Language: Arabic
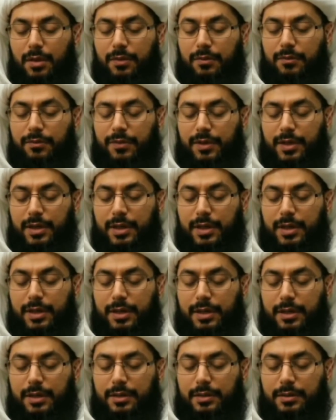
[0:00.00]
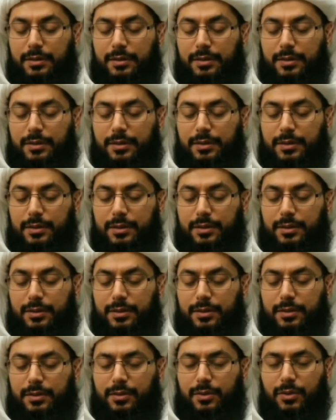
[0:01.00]

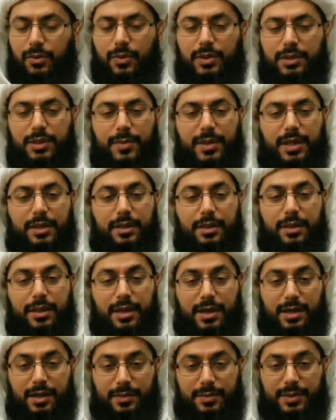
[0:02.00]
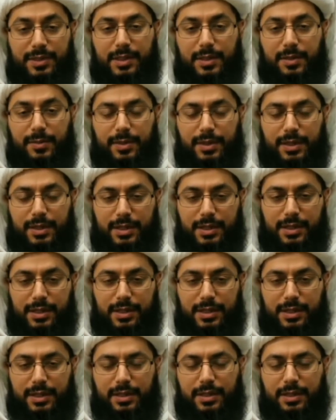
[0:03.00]
فهو آه، طبعا ثار بسبب ذلك
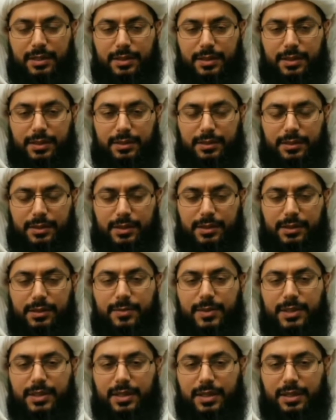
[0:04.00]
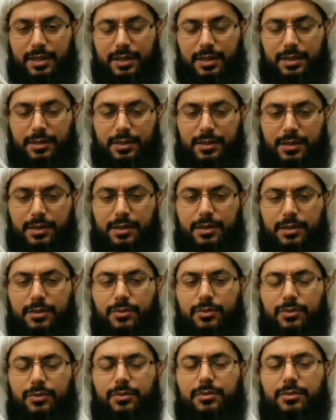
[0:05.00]
كثيرا غضب
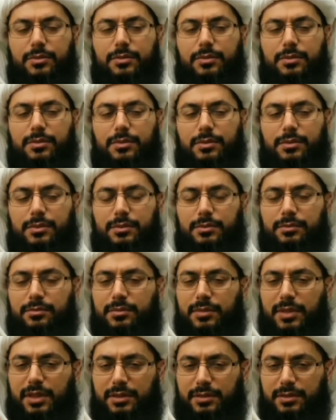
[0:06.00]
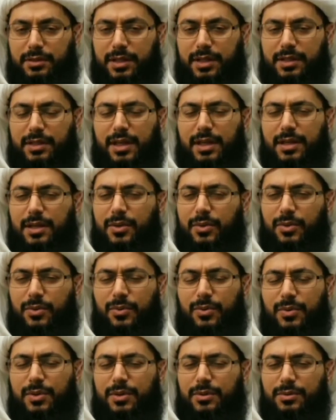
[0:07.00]
كثيرا و رد عليه
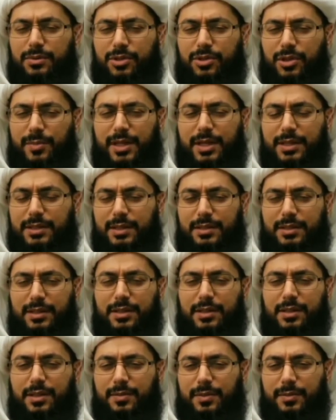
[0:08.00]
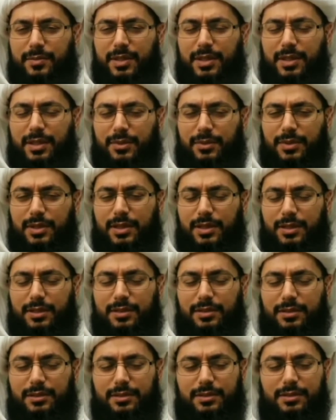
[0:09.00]
هو وجماعته تقريبا من هؤلاء
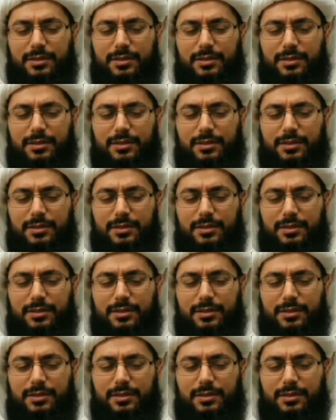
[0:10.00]
ال...